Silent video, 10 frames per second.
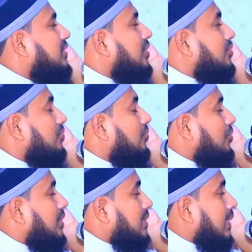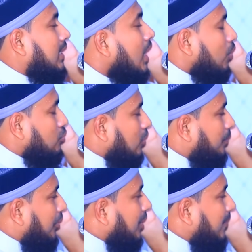ইনজেকশন করেছেন হুজুর
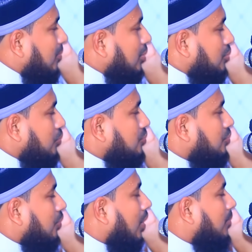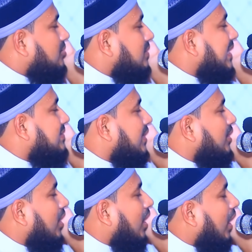পরিপূর্ণ সুস্থ অবস্থায়
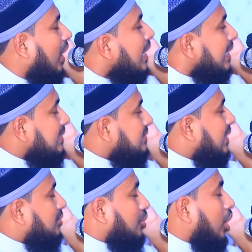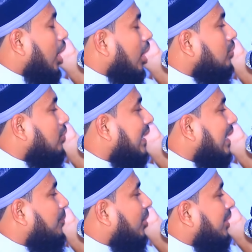ছিল ইনজেকশন
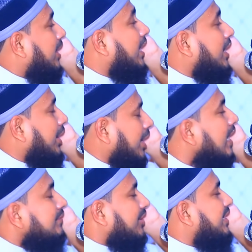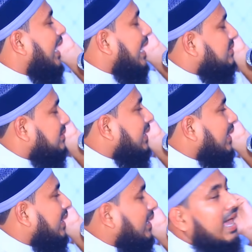করার পরে তিনি হাসতে
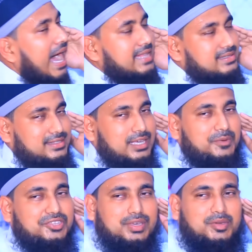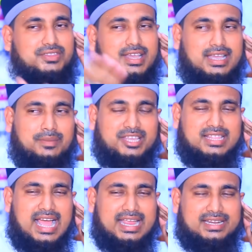হাসতে পৃথিবী থেকে
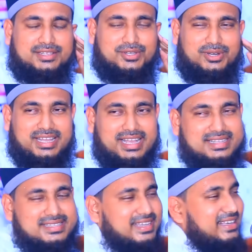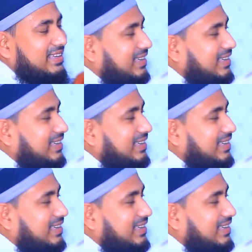বিদায় এনে চলে গেছে